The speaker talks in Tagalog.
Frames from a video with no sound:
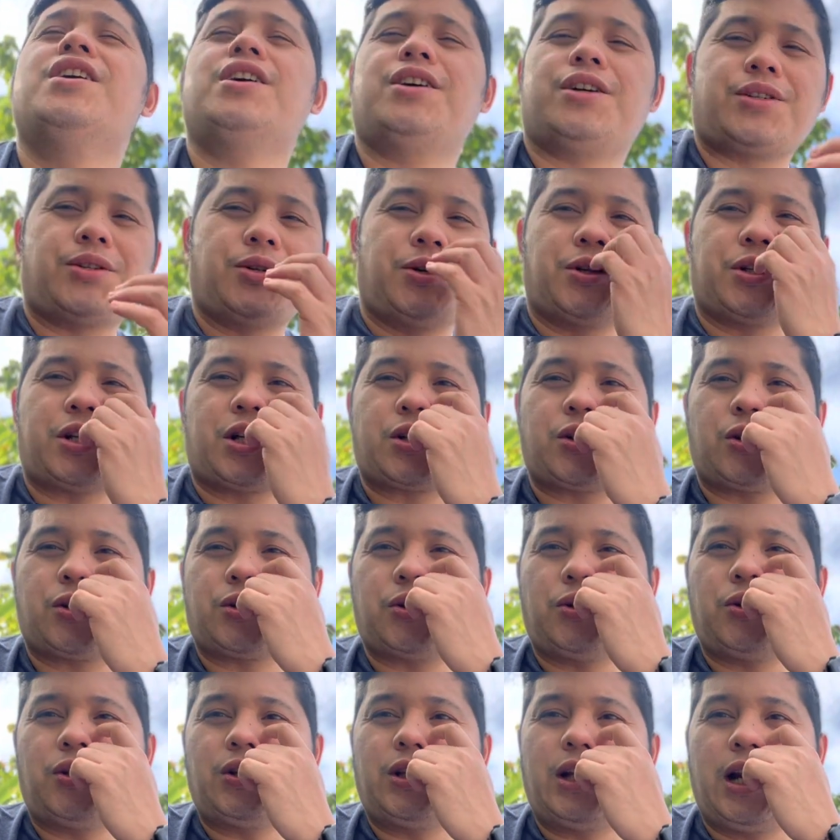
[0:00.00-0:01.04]
so sa
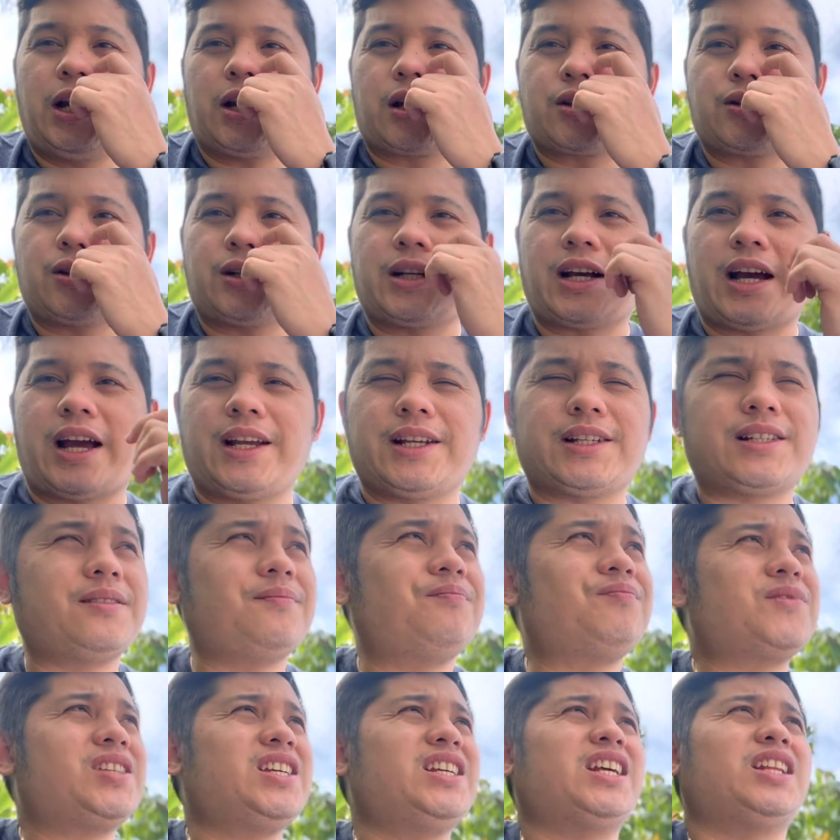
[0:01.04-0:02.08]
susunod na election guys,
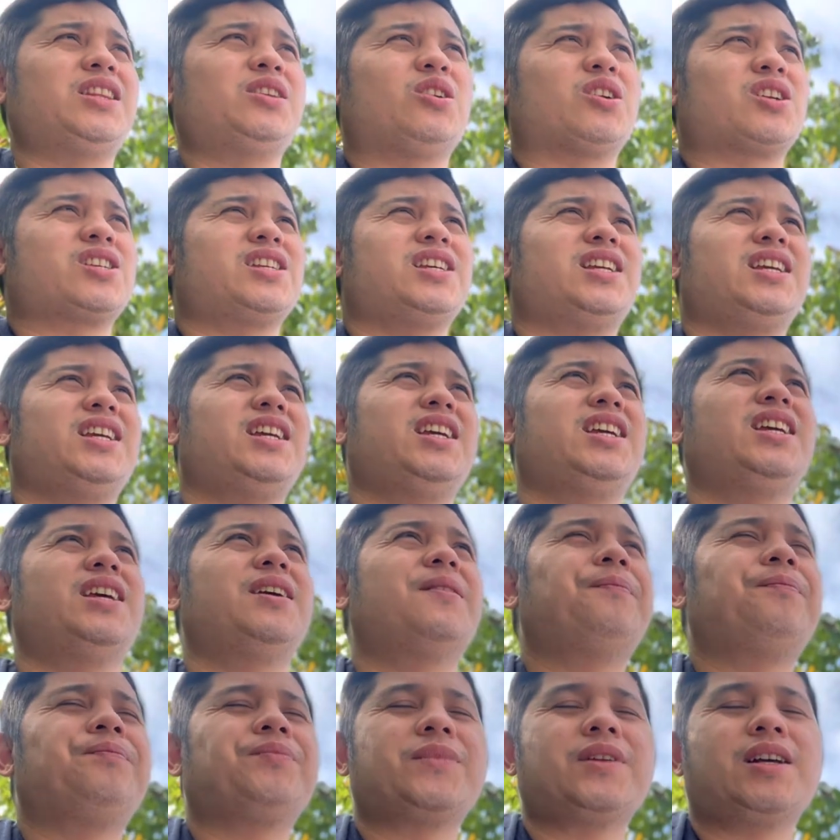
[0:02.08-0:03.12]
senador si
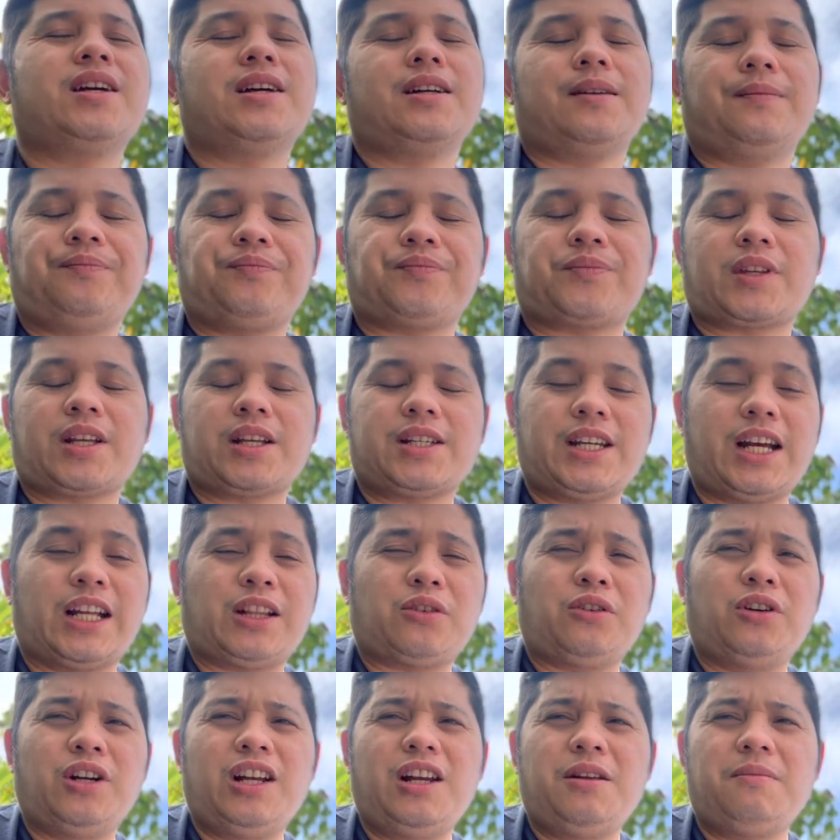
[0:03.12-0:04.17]
si
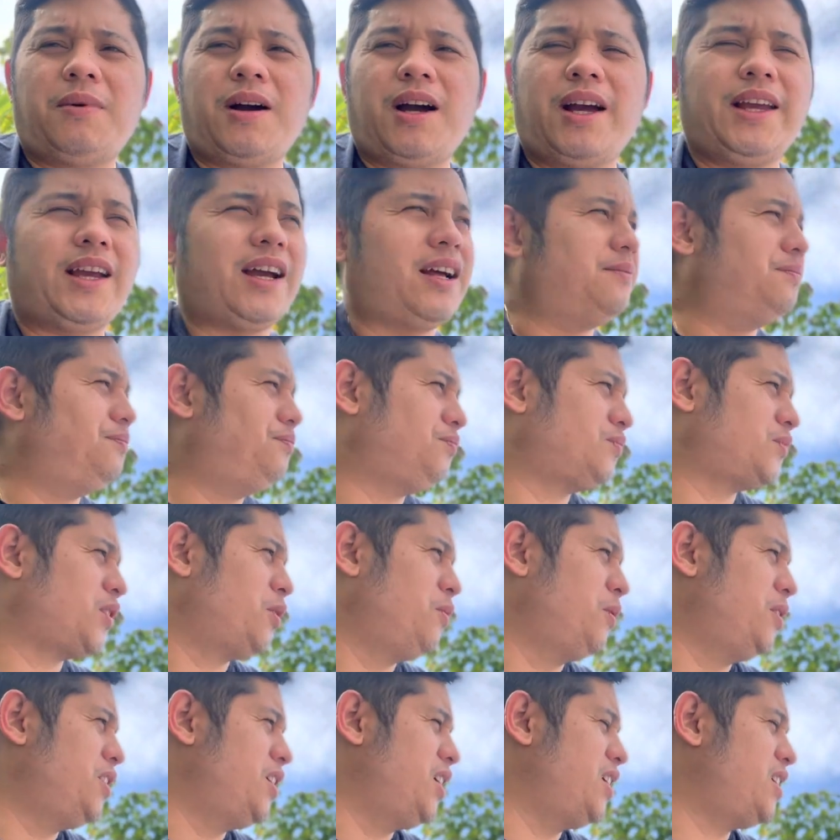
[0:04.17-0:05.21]
Attorney Libayan
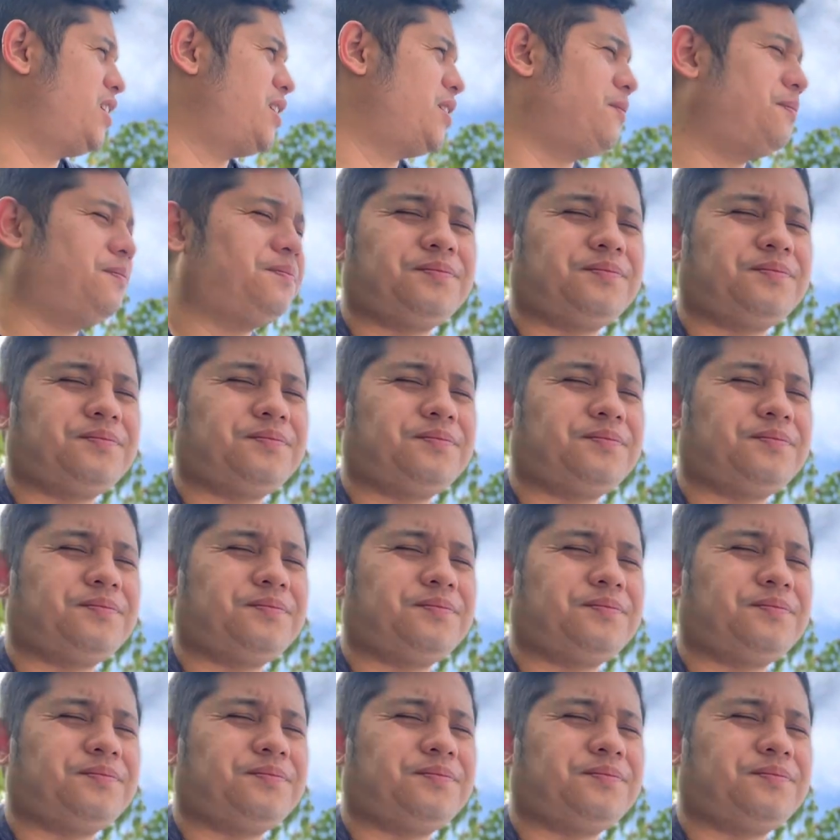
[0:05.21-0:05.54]
which is